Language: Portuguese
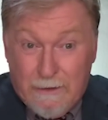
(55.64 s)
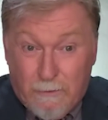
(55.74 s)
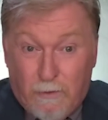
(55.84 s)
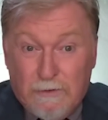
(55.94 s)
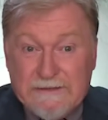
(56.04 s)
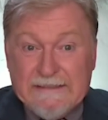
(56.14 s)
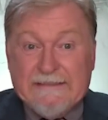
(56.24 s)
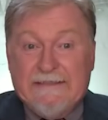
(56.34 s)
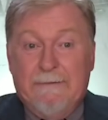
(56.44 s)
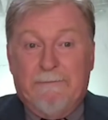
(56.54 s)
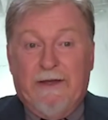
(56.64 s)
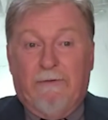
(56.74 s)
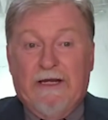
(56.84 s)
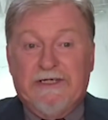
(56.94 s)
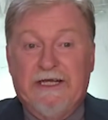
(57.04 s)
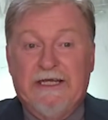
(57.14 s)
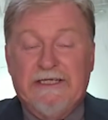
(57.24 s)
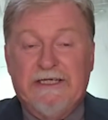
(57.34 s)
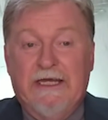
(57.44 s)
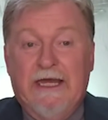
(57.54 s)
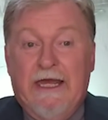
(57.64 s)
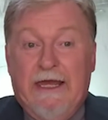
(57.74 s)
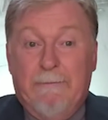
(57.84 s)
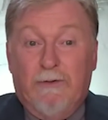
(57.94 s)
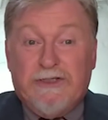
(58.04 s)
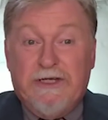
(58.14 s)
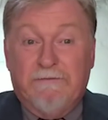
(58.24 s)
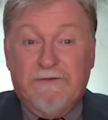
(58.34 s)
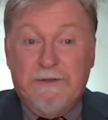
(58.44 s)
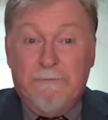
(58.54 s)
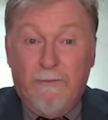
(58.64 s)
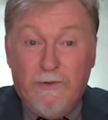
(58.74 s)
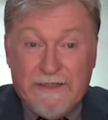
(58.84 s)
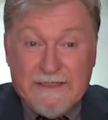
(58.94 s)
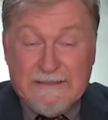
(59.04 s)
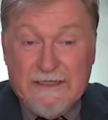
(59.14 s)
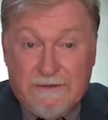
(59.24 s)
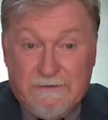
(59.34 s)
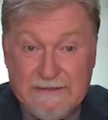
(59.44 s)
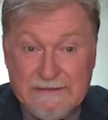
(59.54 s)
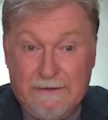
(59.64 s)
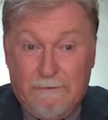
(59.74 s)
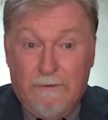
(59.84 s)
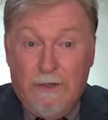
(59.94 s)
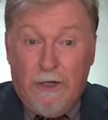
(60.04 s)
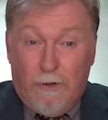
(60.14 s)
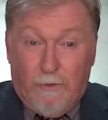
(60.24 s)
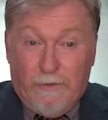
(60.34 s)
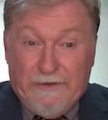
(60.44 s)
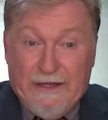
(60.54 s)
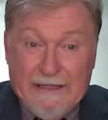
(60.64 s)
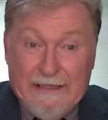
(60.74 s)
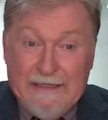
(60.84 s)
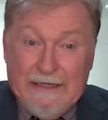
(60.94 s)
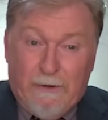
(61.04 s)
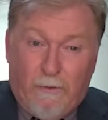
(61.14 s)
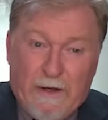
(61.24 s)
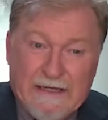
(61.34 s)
Contem sempre com a gente, é motivo de muita satisfação contar com